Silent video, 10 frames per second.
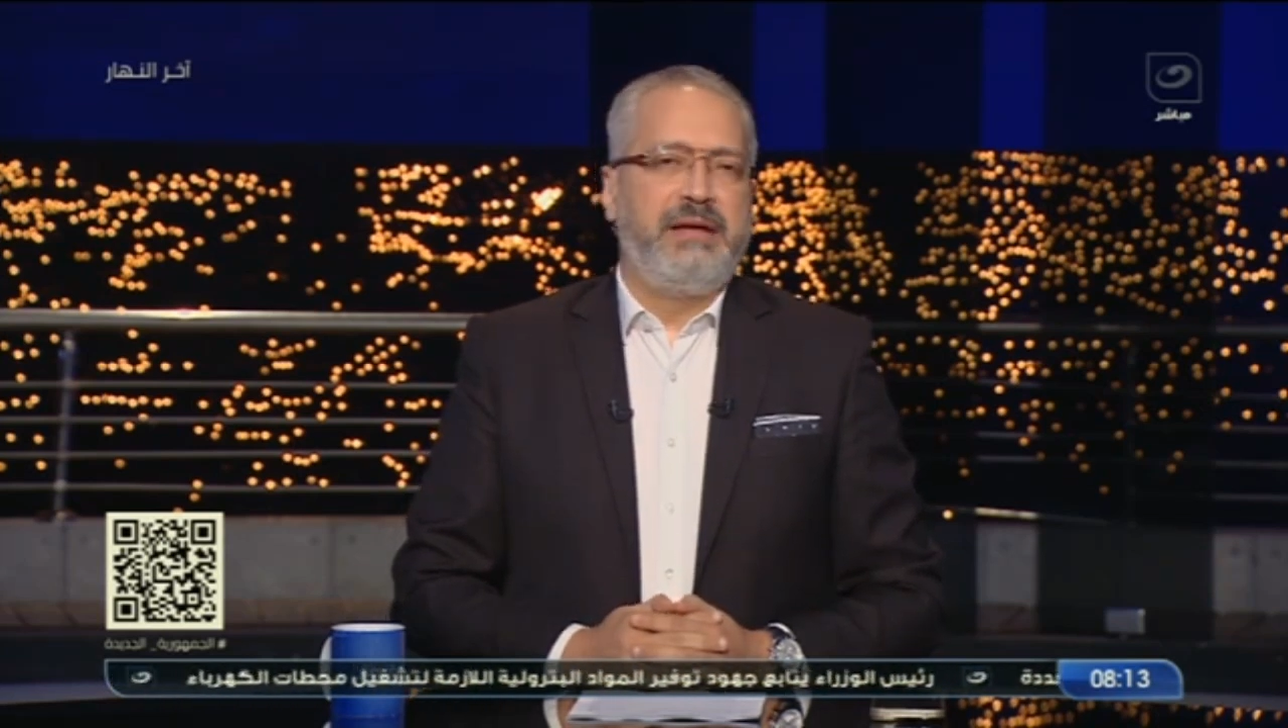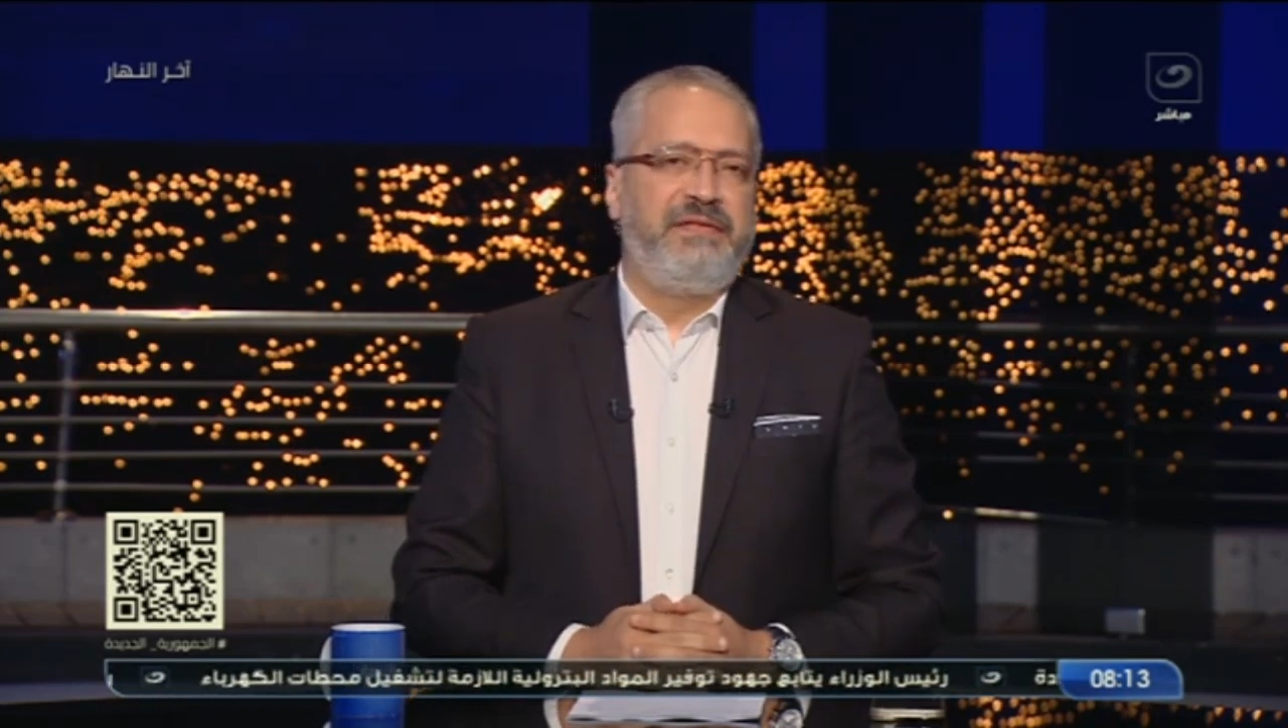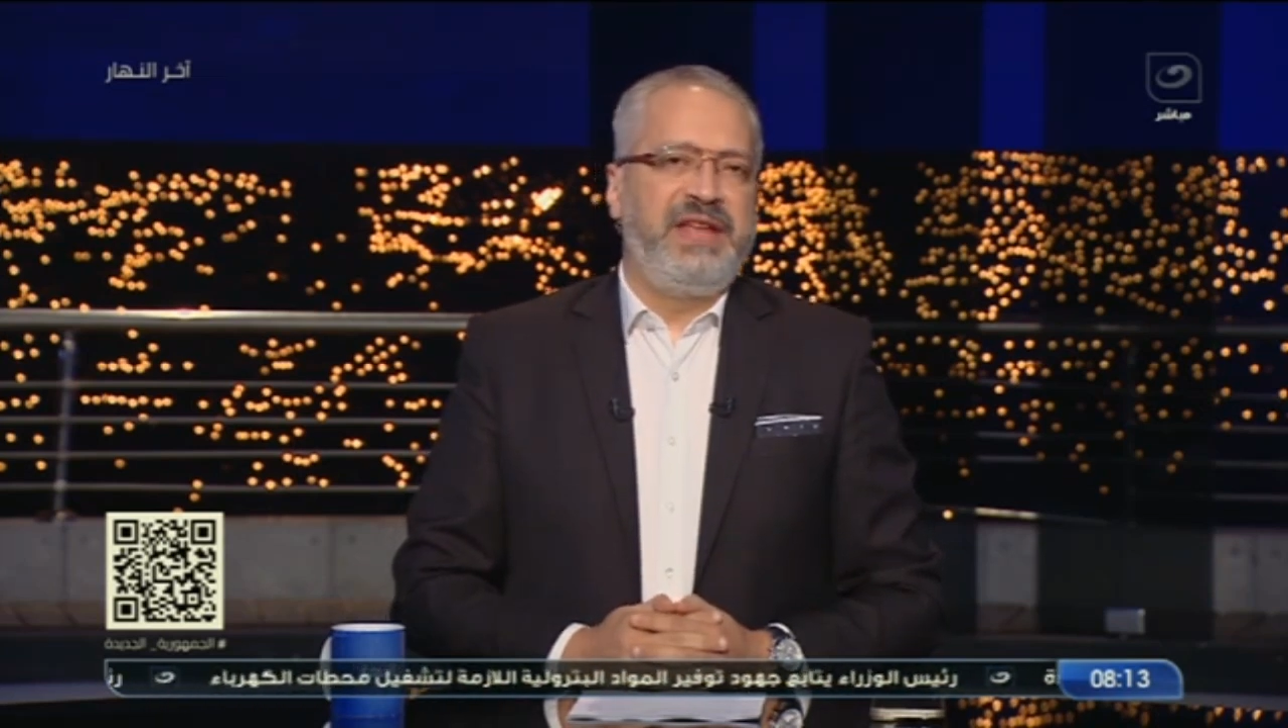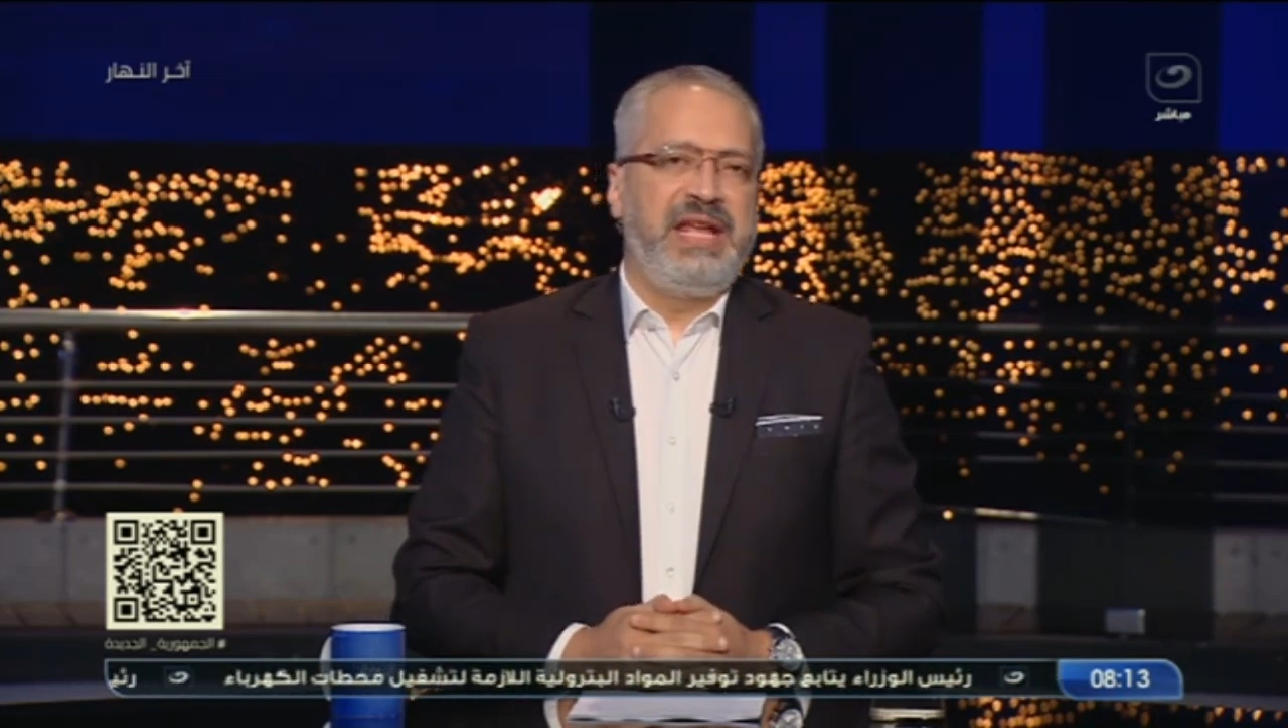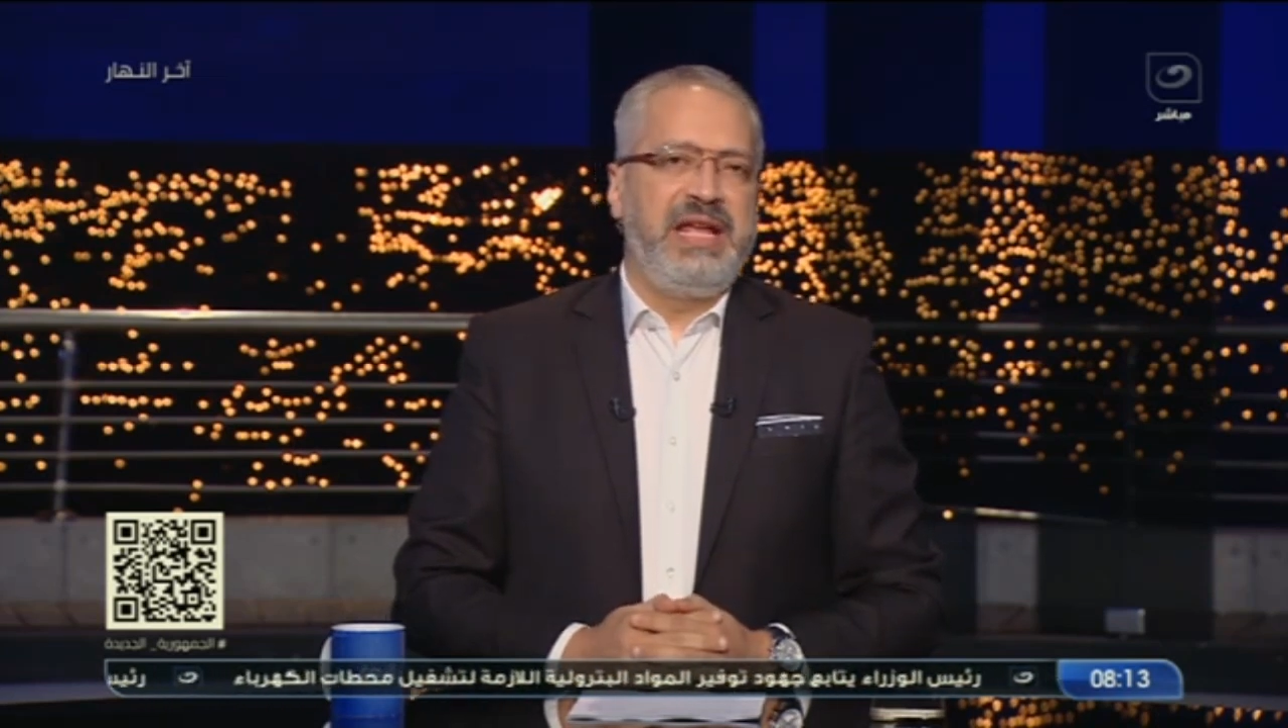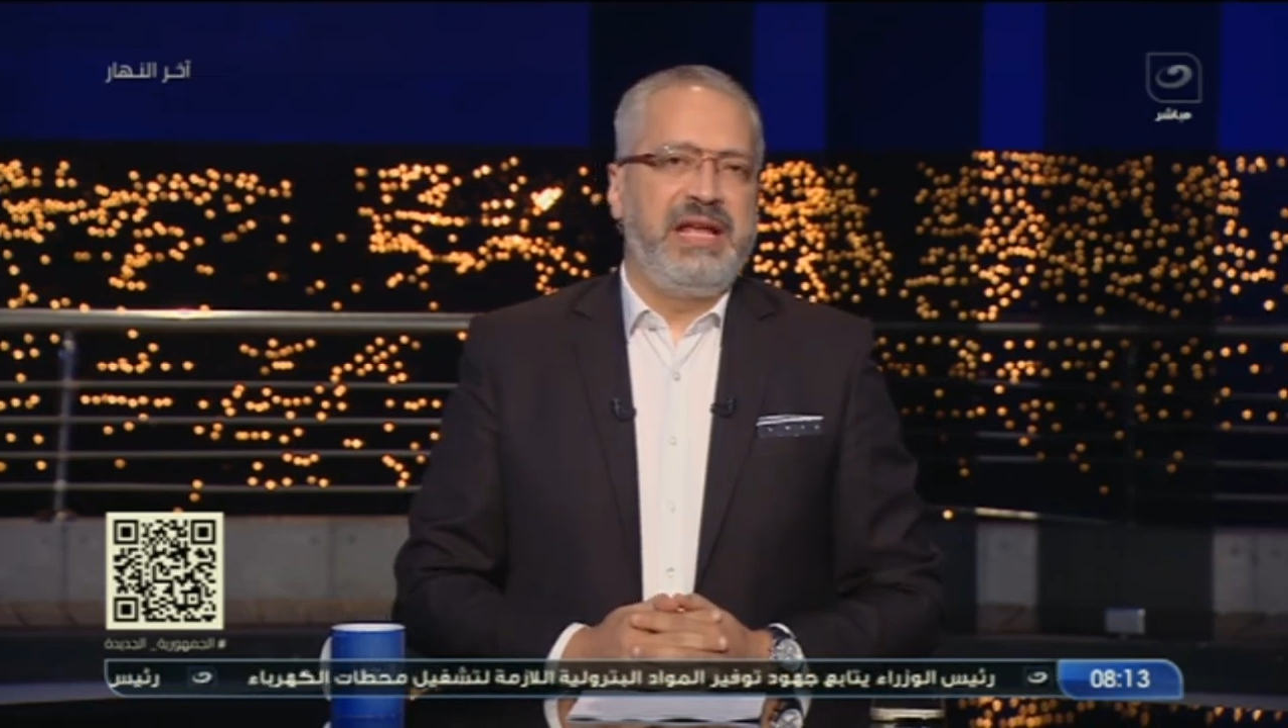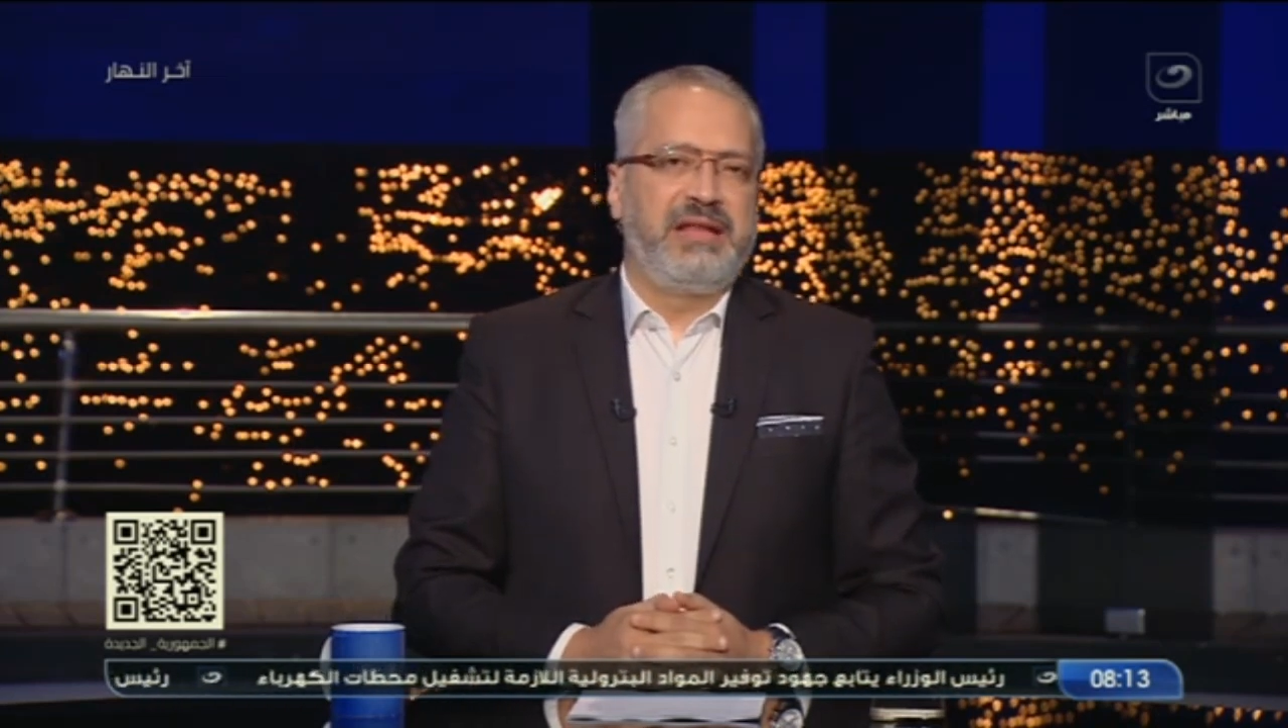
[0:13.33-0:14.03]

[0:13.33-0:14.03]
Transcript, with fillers: في